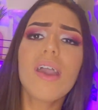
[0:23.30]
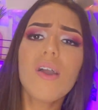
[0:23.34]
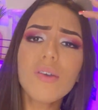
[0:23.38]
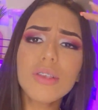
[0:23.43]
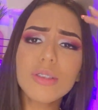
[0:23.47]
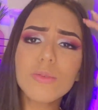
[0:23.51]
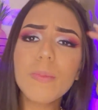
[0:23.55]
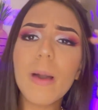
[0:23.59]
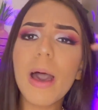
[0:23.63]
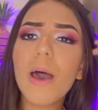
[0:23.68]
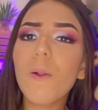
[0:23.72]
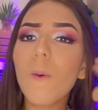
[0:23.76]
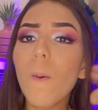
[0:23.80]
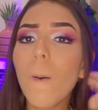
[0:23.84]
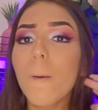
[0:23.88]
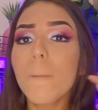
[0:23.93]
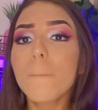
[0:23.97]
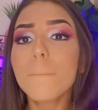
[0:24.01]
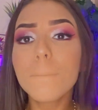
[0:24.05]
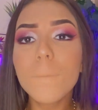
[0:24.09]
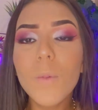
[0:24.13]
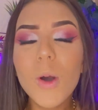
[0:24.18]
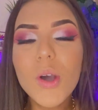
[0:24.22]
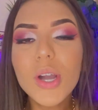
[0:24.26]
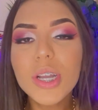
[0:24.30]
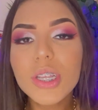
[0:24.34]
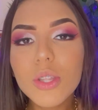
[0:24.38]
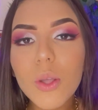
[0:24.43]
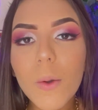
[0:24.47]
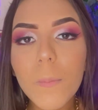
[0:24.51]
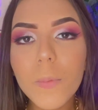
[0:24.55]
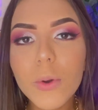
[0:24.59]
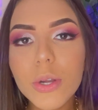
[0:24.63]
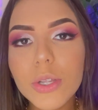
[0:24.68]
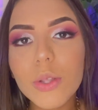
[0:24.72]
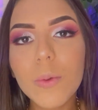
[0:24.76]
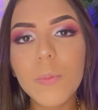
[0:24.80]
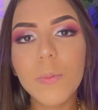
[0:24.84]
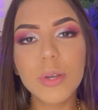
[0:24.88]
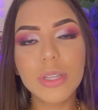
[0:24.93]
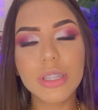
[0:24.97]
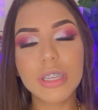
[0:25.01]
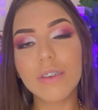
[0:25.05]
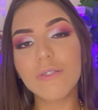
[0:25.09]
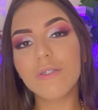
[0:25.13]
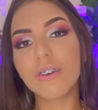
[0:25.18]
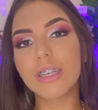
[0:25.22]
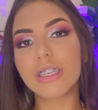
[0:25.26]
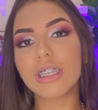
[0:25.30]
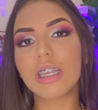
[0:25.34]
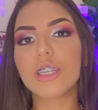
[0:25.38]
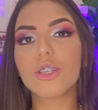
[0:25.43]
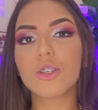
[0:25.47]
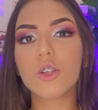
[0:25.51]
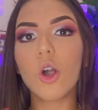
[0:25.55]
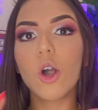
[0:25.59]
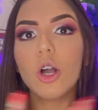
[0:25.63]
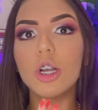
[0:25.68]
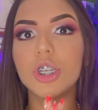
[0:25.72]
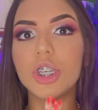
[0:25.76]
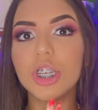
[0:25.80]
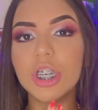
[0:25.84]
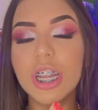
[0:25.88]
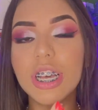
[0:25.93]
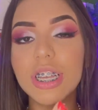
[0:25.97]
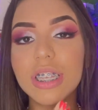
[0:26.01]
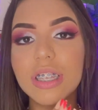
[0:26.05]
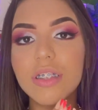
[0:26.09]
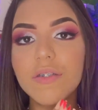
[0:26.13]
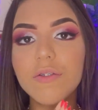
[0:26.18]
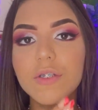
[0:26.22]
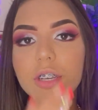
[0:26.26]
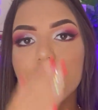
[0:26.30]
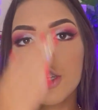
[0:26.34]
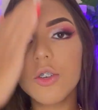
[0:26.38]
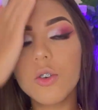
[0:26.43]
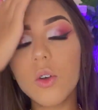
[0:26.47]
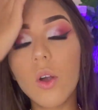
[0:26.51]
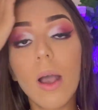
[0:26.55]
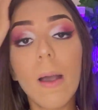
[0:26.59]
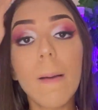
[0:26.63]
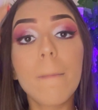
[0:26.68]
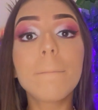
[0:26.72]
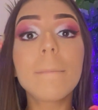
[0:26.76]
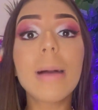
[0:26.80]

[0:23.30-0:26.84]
Eu espero muito, muito, muito que vocês gostem desse vídeo.